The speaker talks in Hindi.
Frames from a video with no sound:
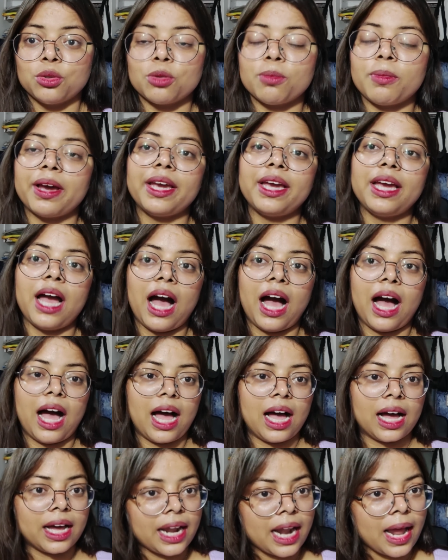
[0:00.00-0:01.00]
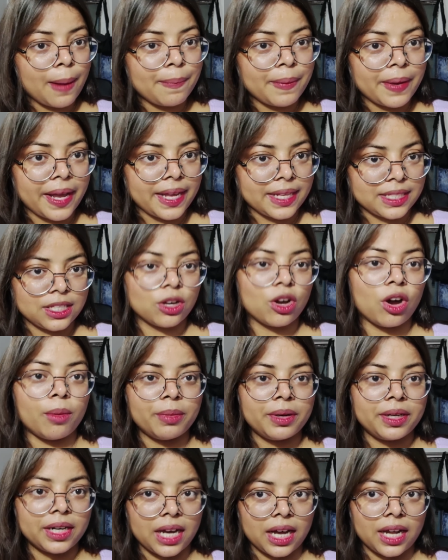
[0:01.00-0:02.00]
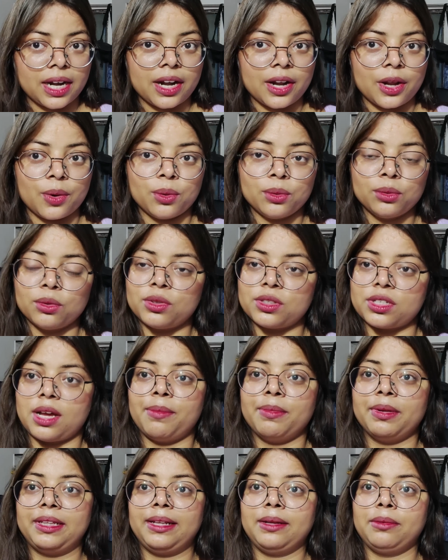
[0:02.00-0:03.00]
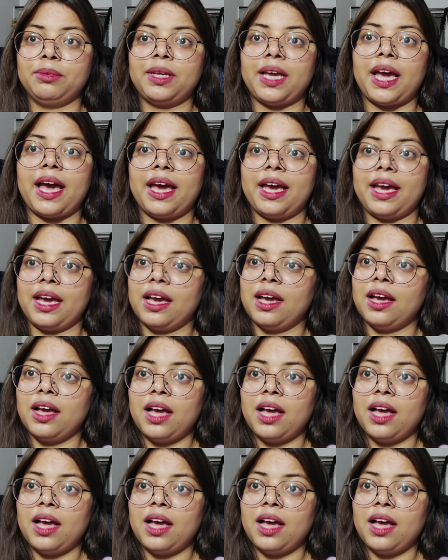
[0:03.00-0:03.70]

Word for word: तो भाई अगर आप ऐसे कमेंट कर रहे हो तो इसका मतलब क्या है